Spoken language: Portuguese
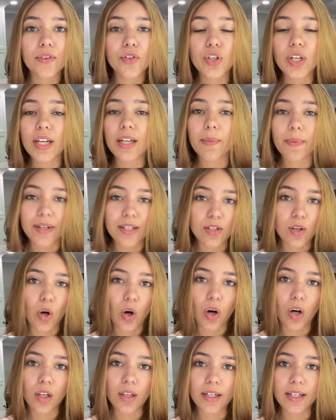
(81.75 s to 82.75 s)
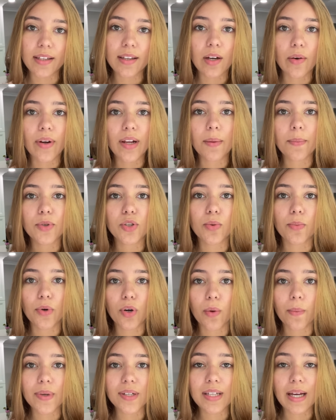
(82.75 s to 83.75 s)
tinha que ir pra escola, então ele pediu pra eu
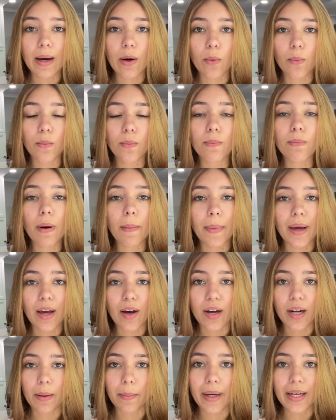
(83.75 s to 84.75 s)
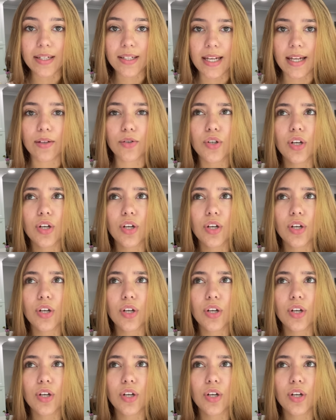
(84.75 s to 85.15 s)
começar uma meia hora mais cedo.